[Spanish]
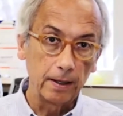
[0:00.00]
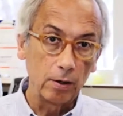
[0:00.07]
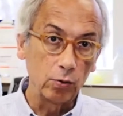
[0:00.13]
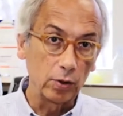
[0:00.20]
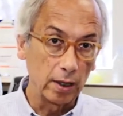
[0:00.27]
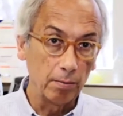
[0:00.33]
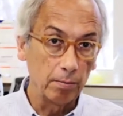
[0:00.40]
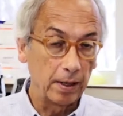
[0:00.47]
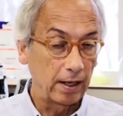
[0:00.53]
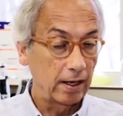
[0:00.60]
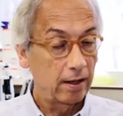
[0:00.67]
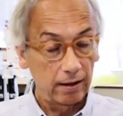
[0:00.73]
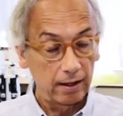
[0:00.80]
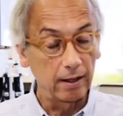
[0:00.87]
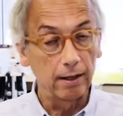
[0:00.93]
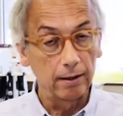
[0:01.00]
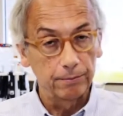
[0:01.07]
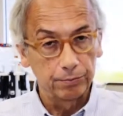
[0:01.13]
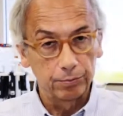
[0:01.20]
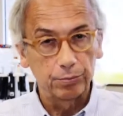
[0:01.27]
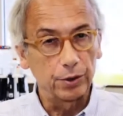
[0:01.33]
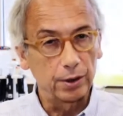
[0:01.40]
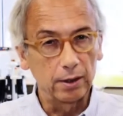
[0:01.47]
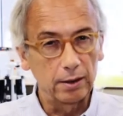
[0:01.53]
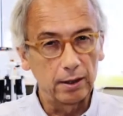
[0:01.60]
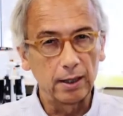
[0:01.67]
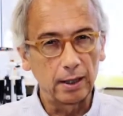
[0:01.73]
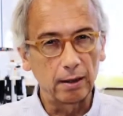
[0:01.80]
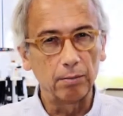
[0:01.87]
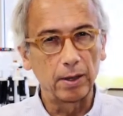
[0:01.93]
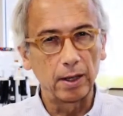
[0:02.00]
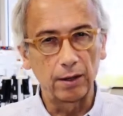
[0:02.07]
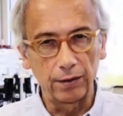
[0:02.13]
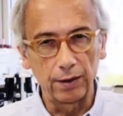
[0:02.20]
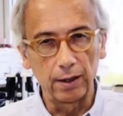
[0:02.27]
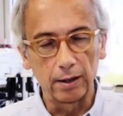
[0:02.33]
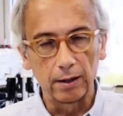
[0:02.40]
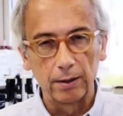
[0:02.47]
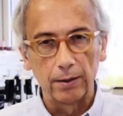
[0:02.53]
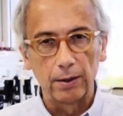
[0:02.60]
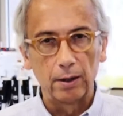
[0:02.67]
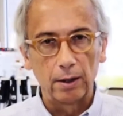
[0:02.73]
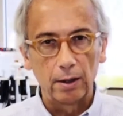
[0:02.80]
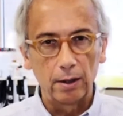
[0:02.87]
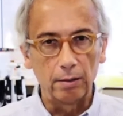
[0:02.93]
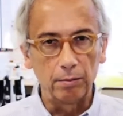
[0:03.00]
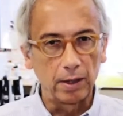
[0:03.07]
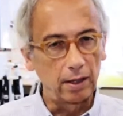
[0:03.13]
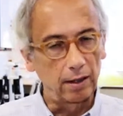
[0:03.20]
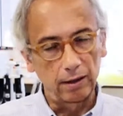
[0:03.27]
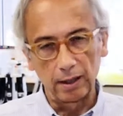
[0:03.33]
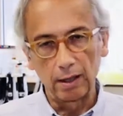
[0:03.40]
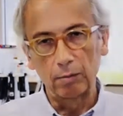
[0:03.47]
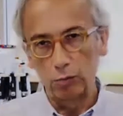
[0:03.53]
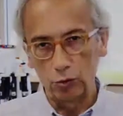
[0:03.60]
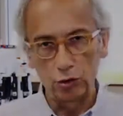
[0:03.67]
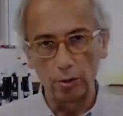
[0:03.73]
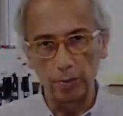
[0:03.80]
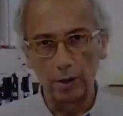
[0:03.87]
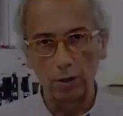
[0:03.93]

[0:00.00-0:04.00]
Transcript: aunque envejezca, porque tiene que envejecer, envejezca mucho